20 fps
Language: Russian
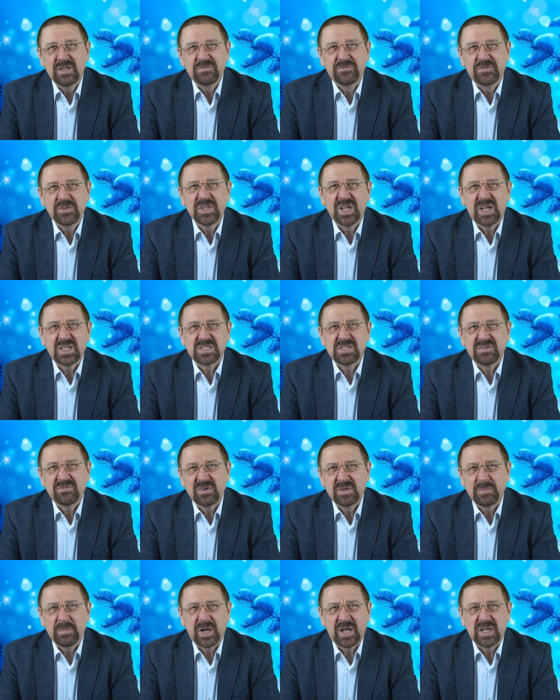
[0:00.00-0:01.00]

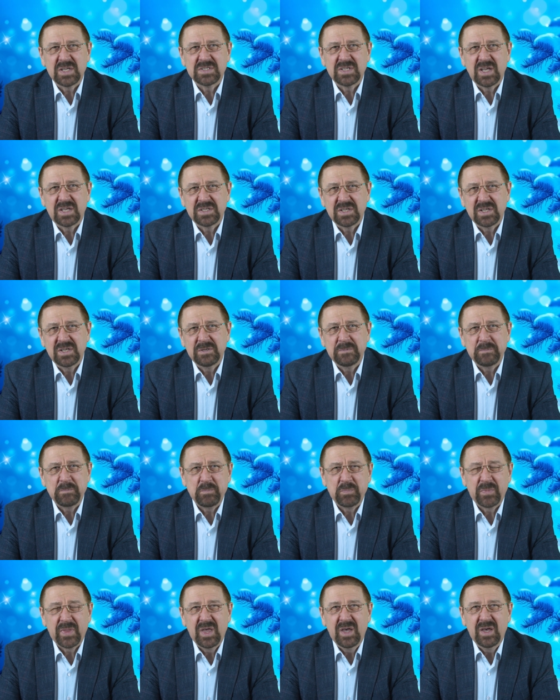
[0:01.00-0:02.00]
Финансовые показатели.
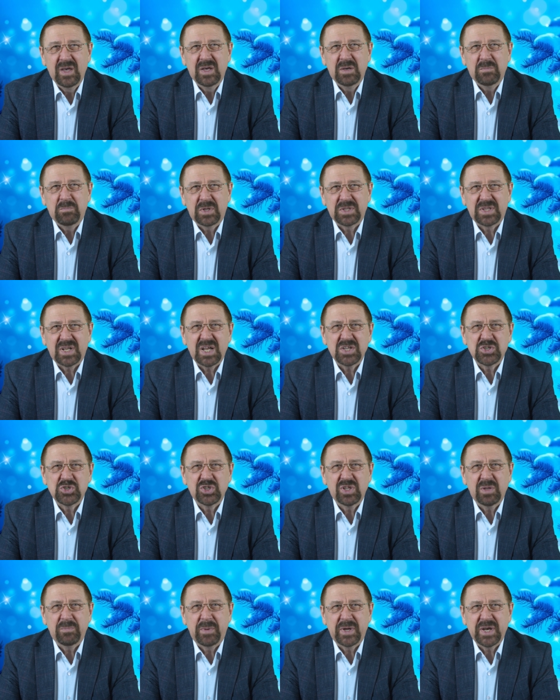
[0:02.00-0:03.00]

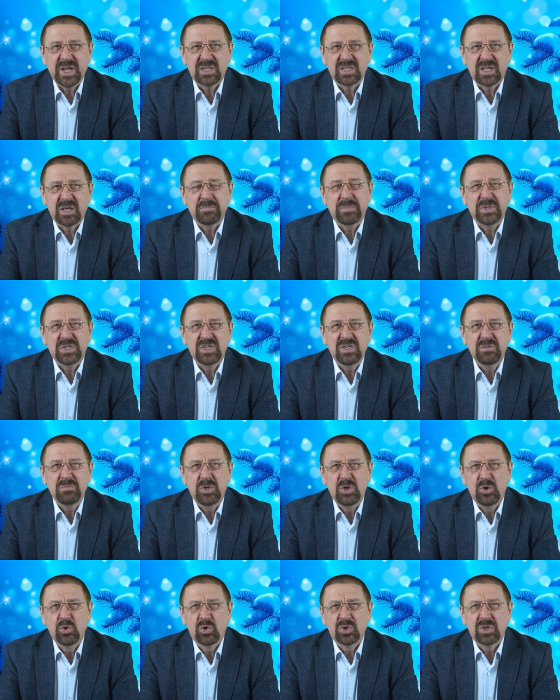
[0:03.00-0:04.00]
Потрачено порядка 5
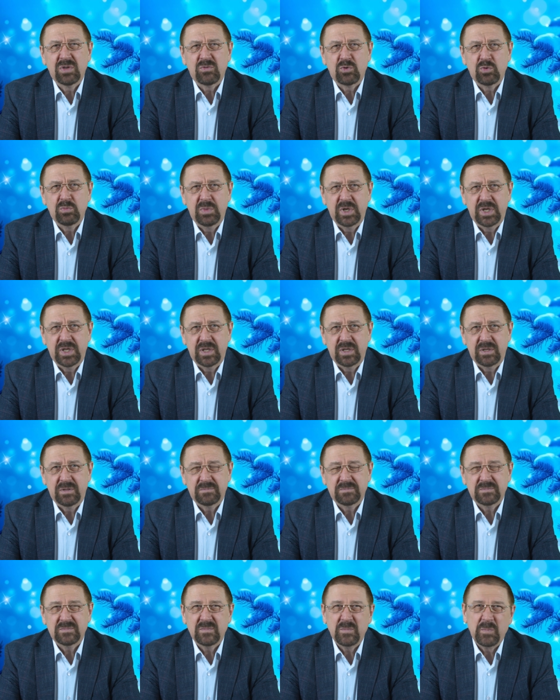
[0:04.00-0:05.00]
миллионов рублей.
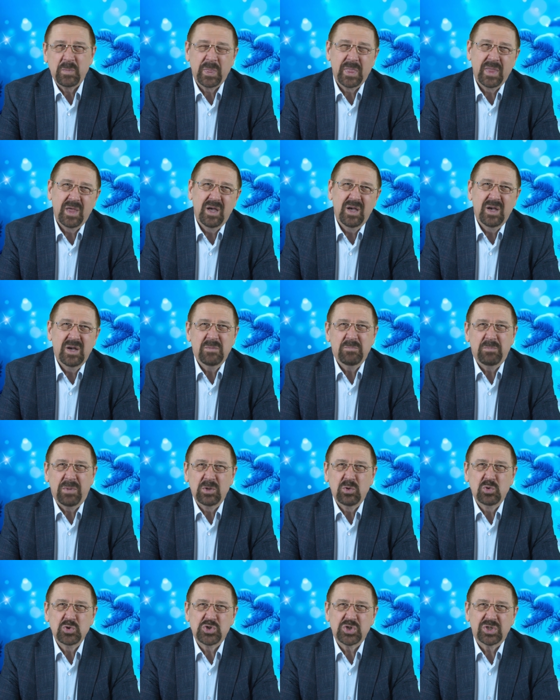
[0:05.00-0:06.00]

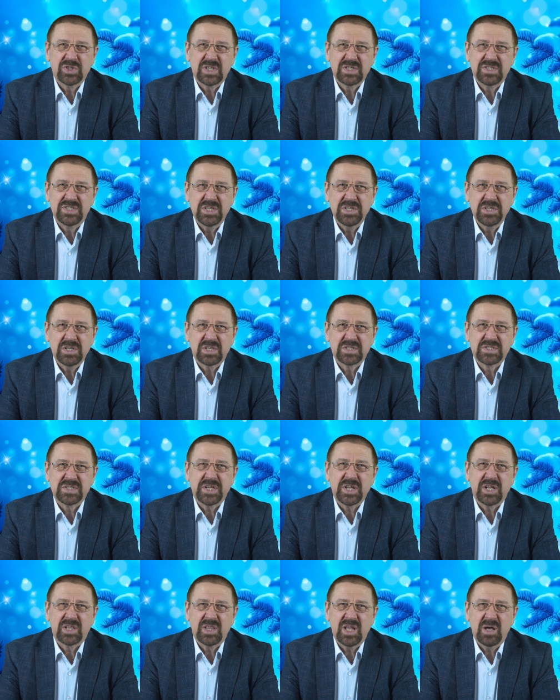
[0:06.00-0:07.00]
Получено денег за
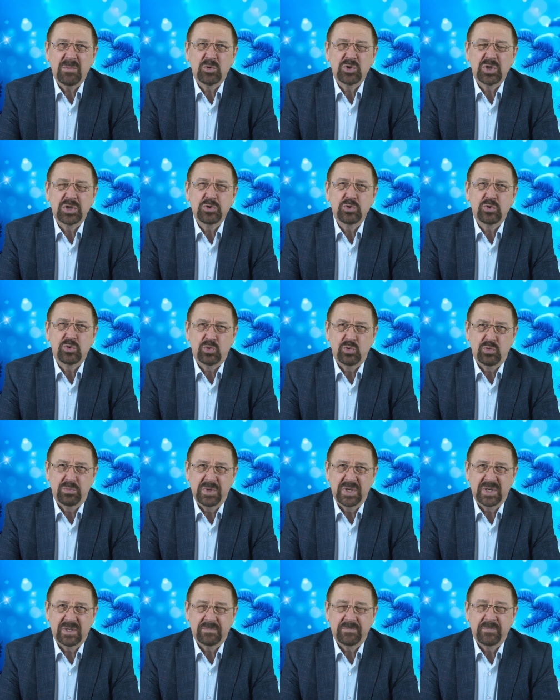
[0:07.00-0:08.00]
рекламу на
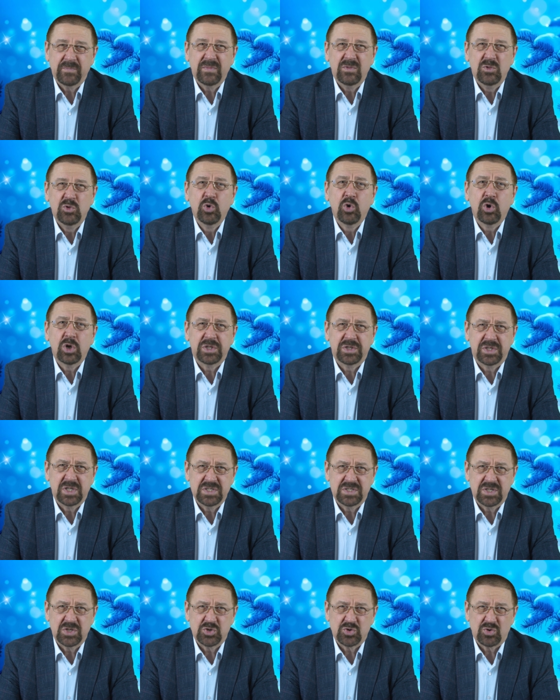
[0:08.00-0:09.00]
Ютубе – 0
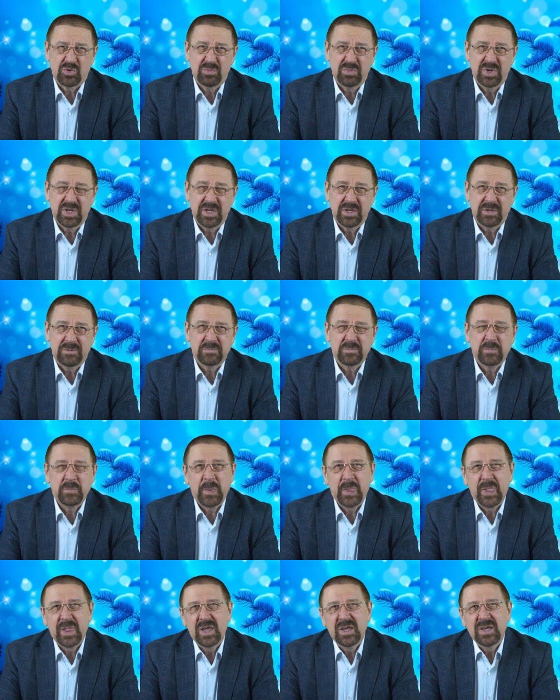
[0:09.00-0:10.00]
тысяч рублей.
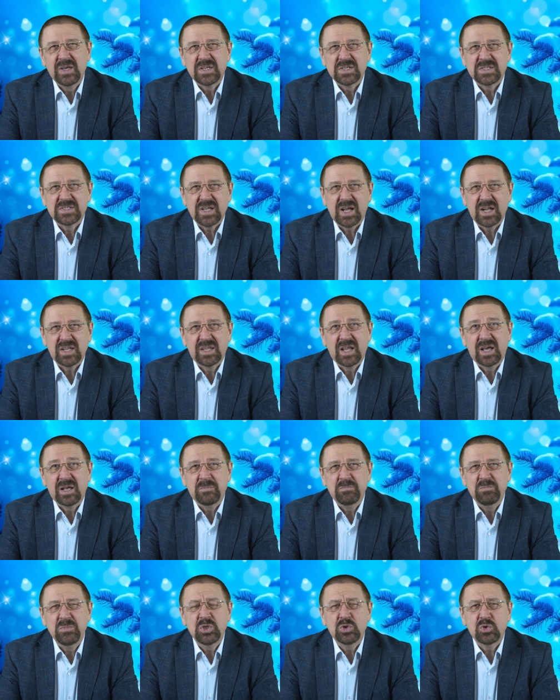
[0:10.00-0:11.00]
Сальдо –
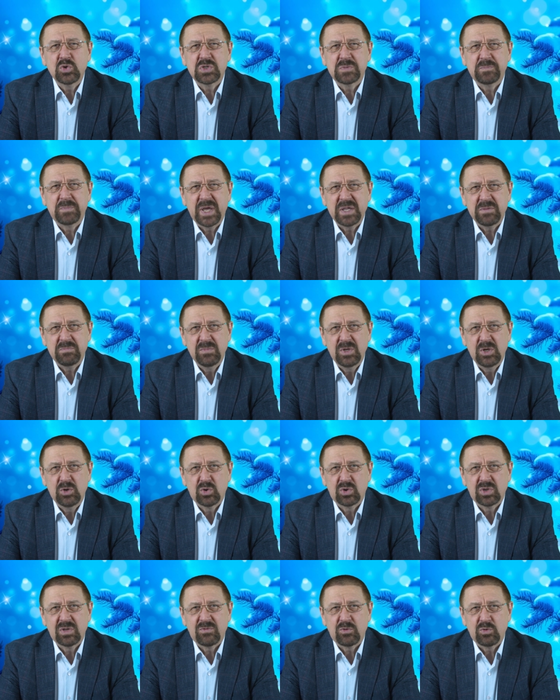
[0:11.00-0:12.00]
минус 5
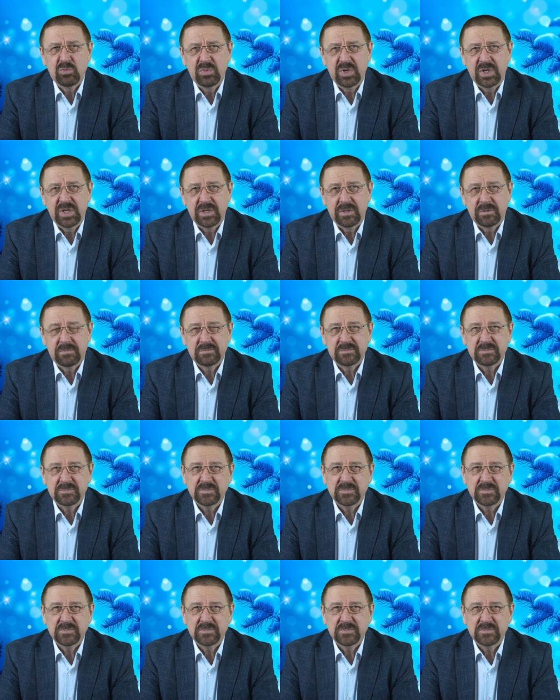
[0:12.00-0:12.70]
миллионов рублей.